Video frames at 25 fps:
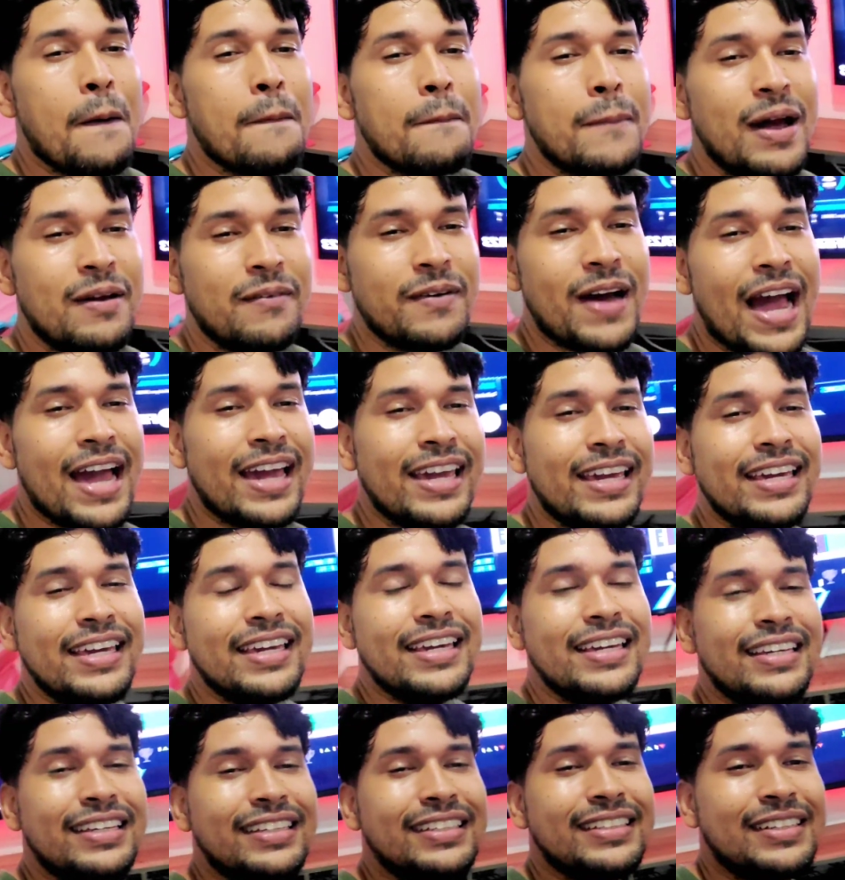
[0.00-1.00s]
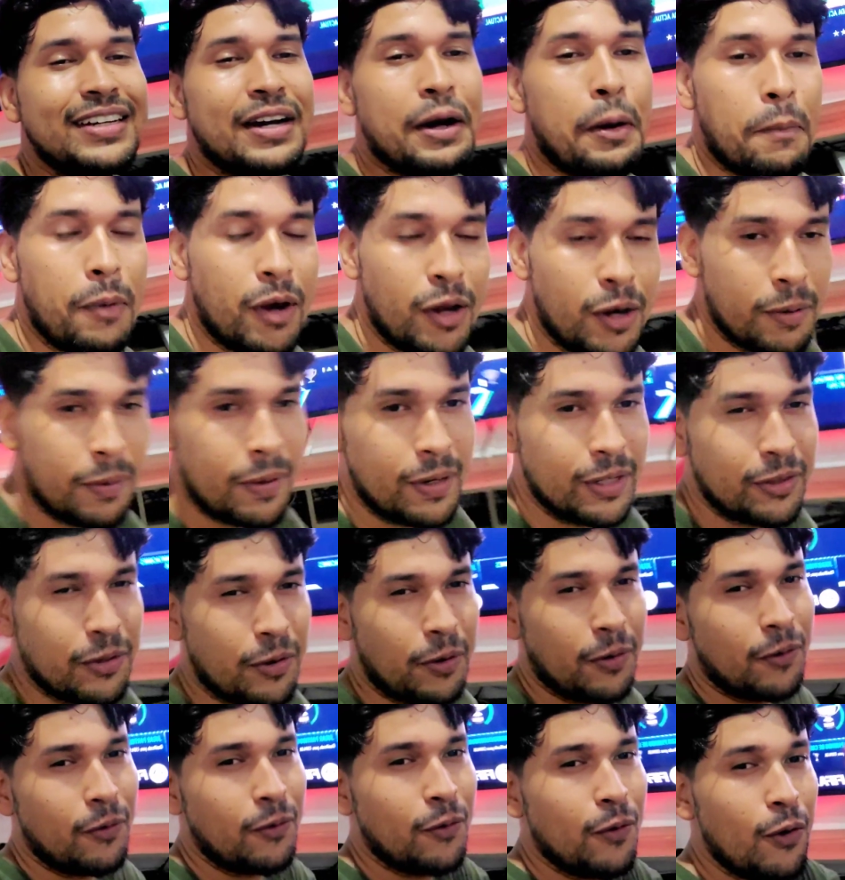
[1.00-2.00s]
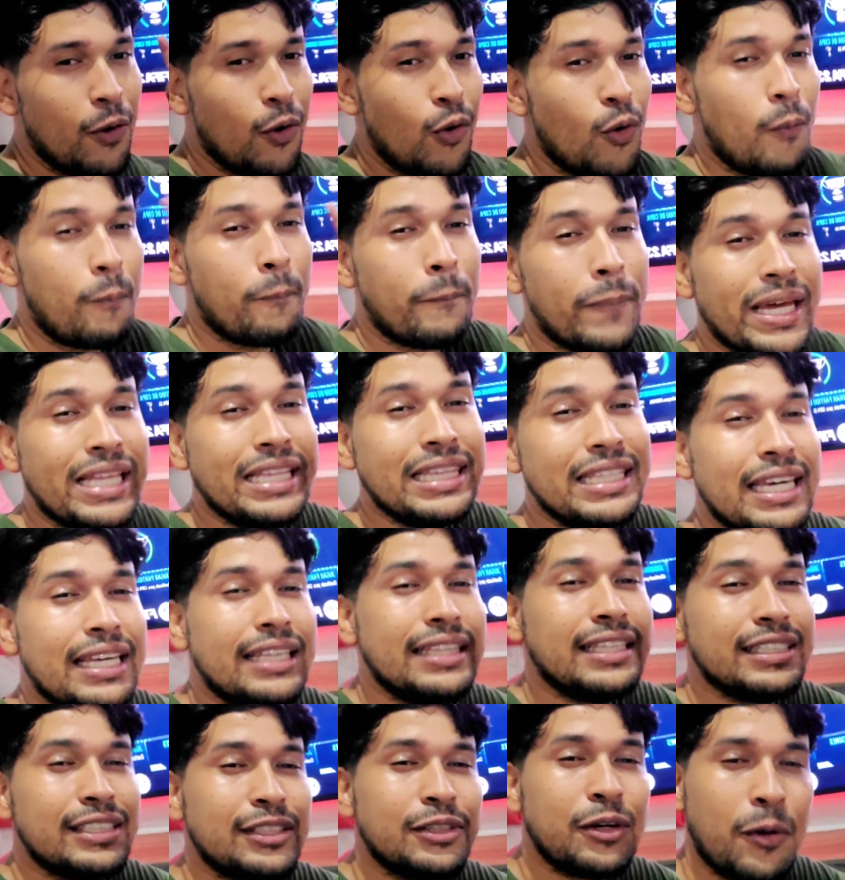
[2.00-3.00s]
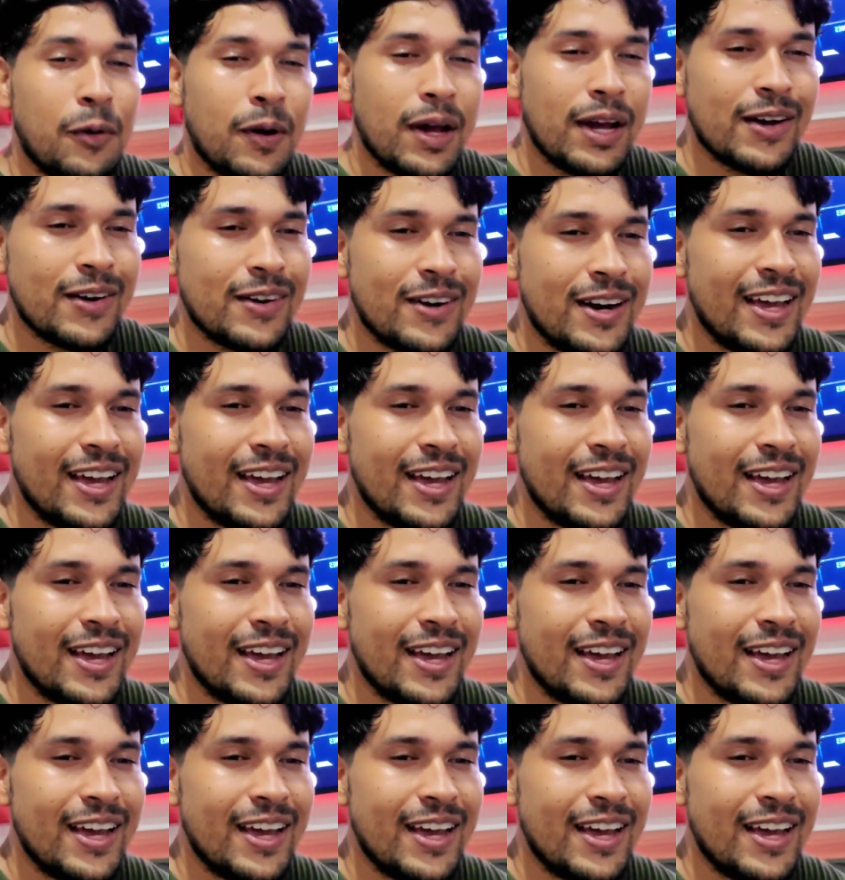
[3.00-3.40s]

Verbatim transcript: Bye, bye. Bueno, hermanito, ojo, pendiente si no juego.